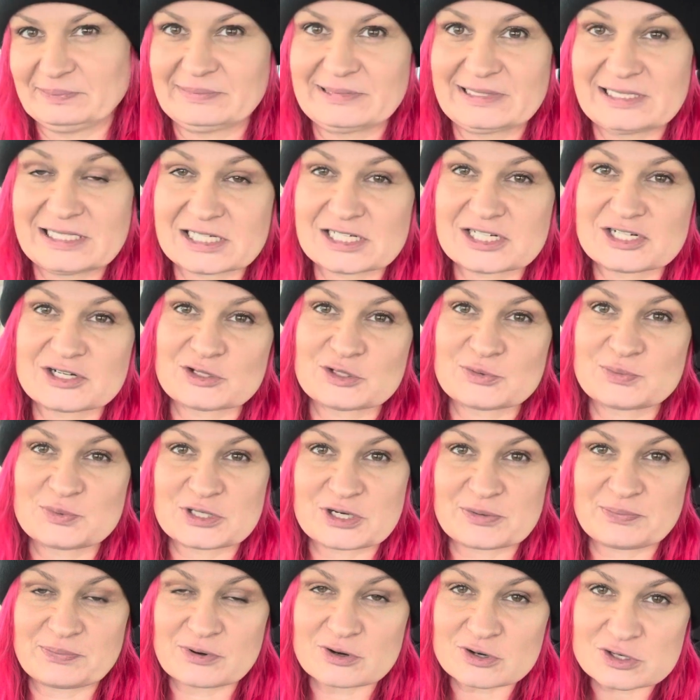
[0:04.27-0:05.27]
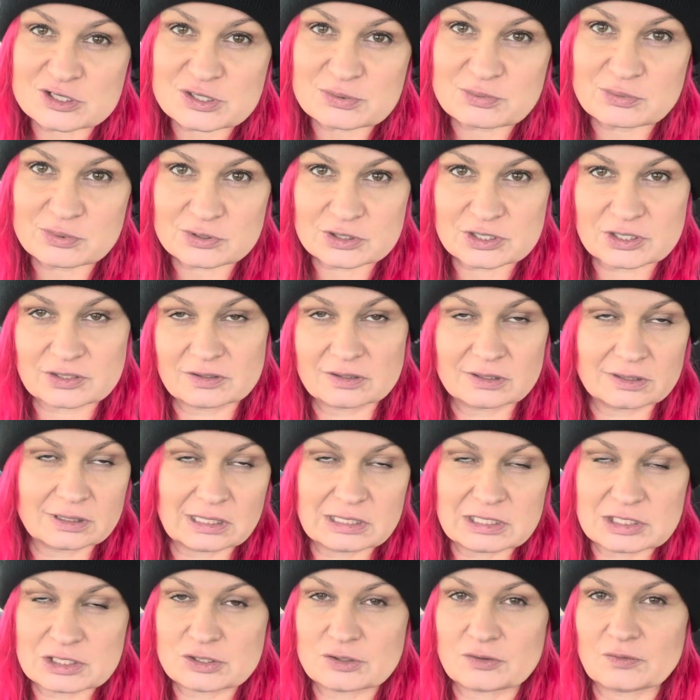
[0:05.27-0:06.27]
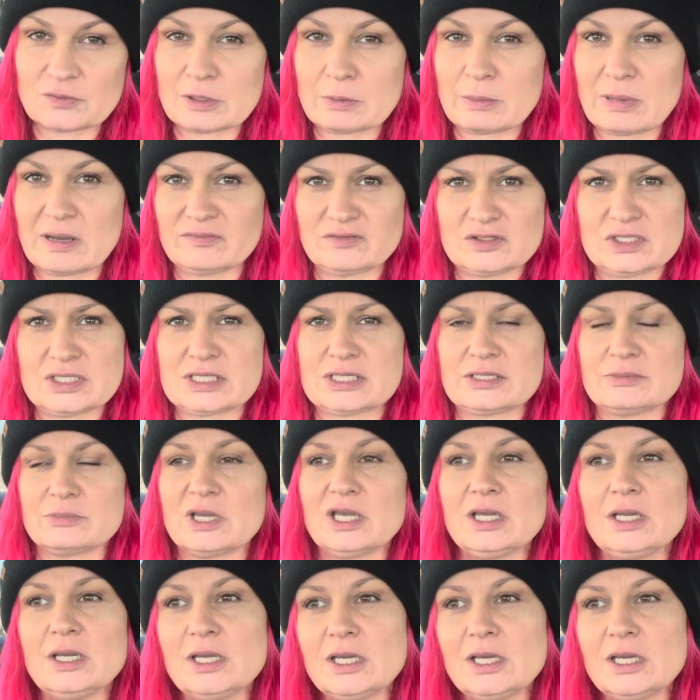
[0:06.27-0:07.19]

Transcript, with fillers: Zacznę od przeprosin, bo się należą chyba wszystkim